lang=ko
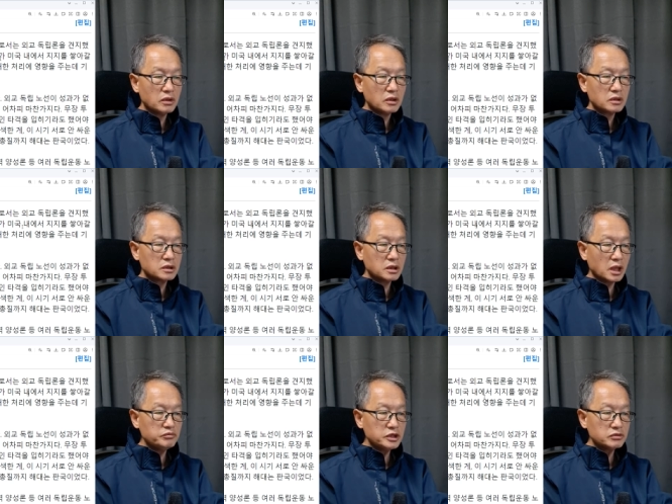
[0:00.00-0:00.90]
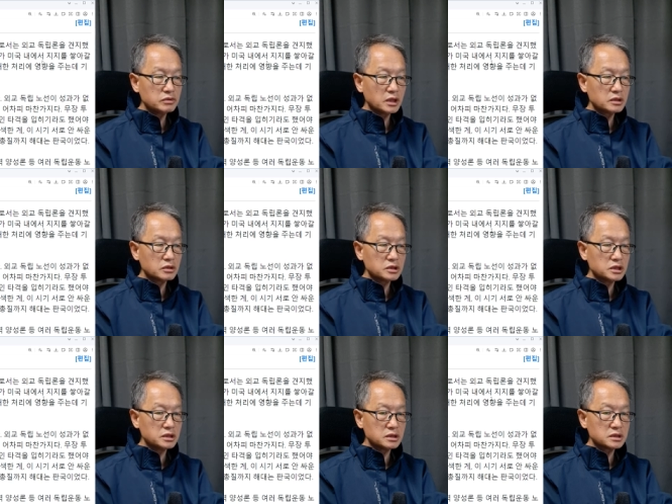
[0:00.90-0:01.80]
그가 미국 내에서
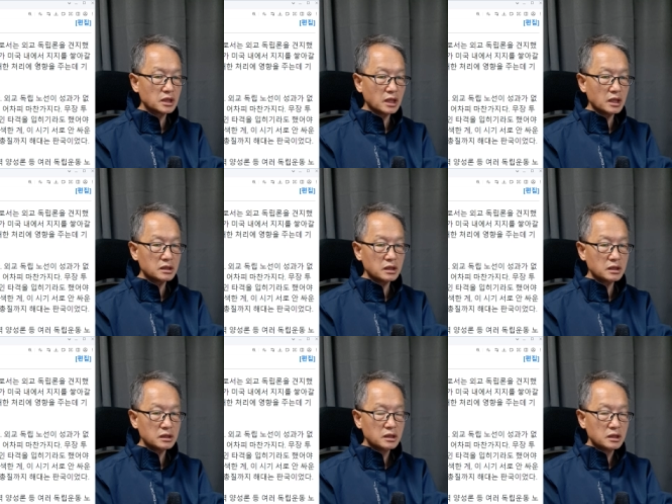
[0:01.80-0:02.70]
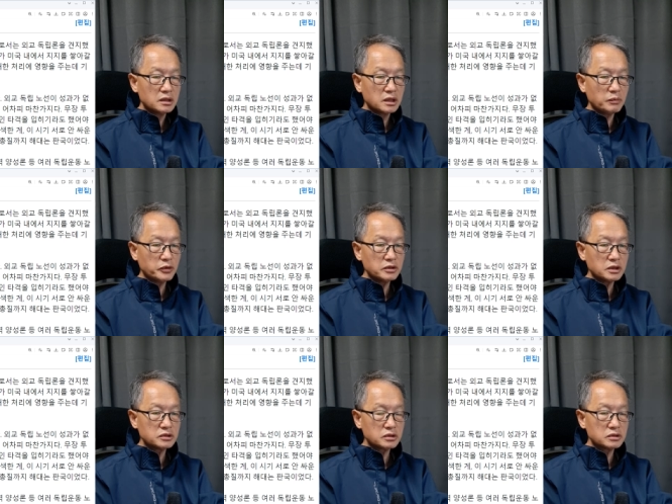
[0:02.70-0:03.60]
지지를 쌓아갈 때
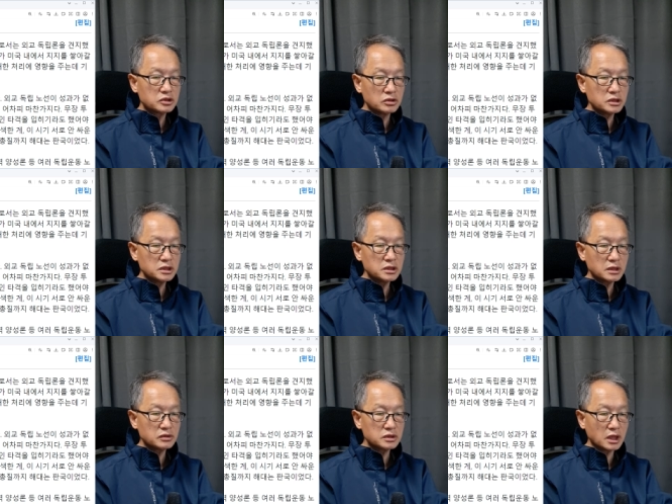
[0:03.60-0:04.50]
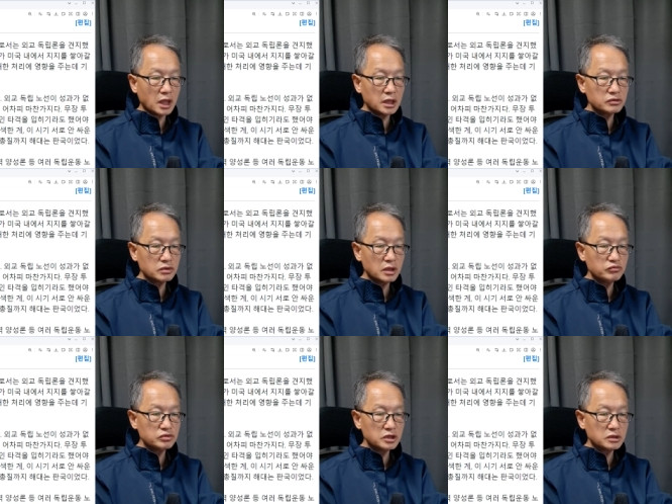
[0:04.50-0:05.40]
태평양 전쟁이 시작되자 한국에
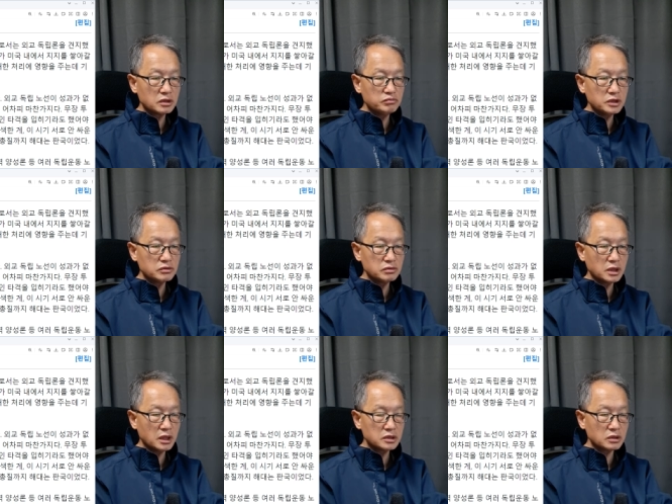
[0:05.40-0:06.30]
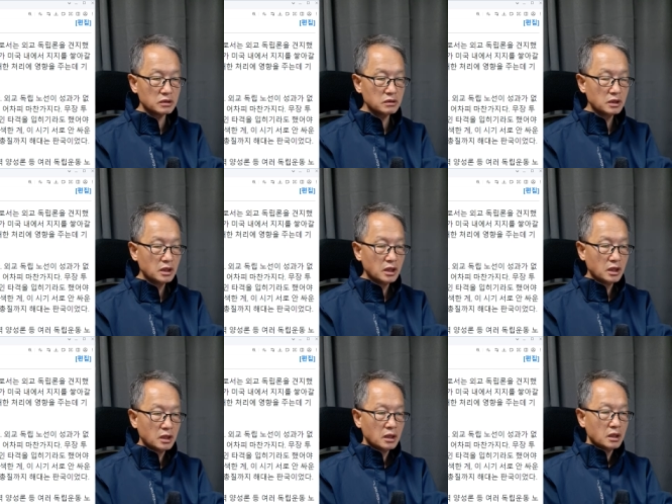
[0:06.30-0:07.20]
무지했던 미국 내에서
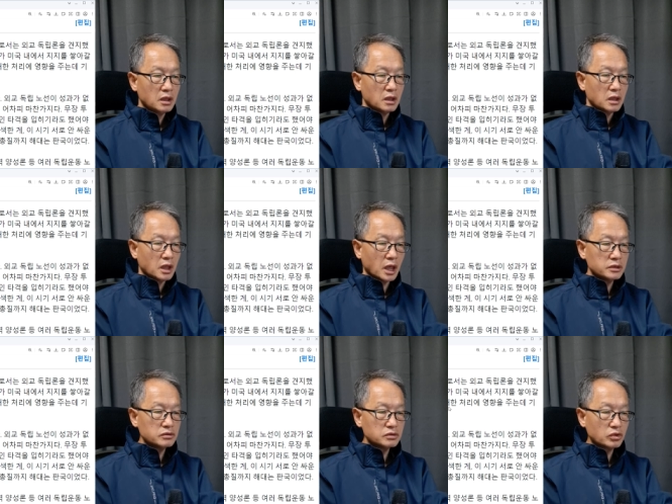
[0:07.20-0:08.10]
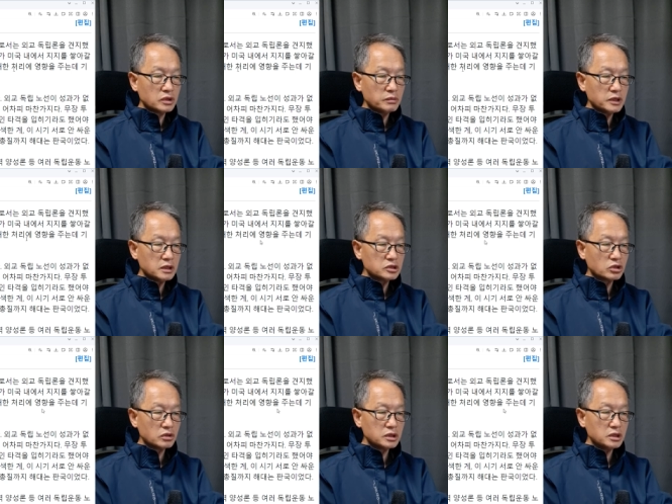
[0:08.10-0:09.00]
한국 독립에 대한
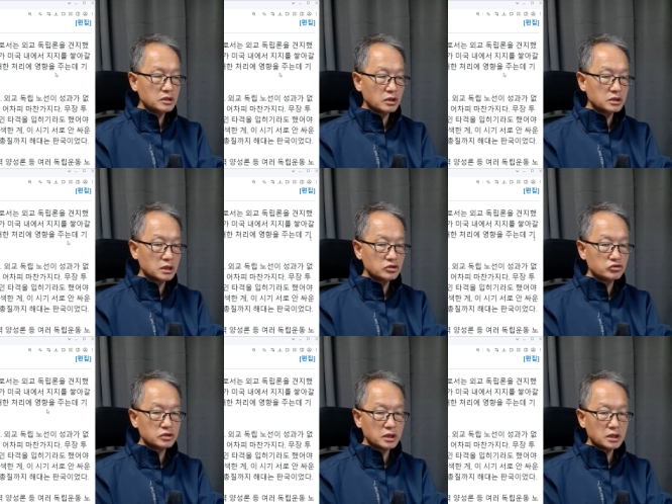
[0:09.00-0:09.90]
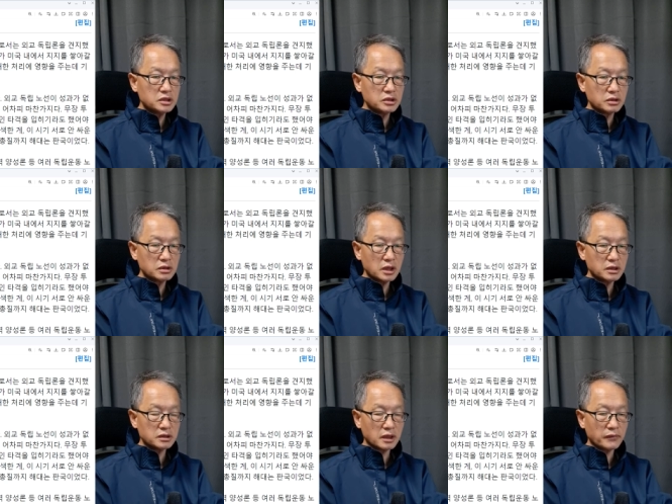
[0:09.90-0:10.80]
처리에 영향을 주는데 기여를
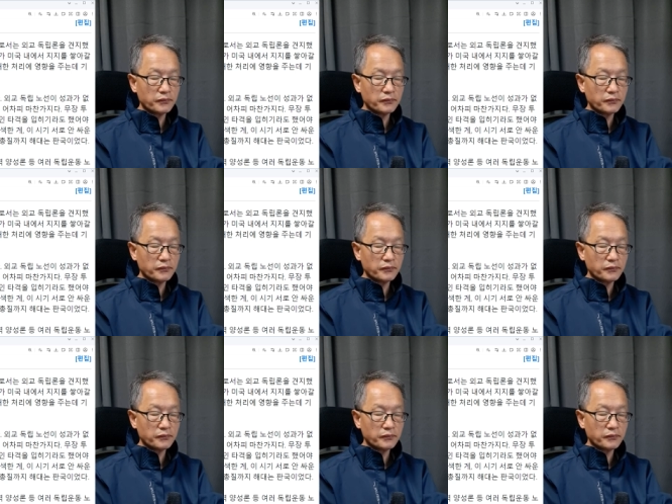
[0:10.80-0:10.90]
하였다.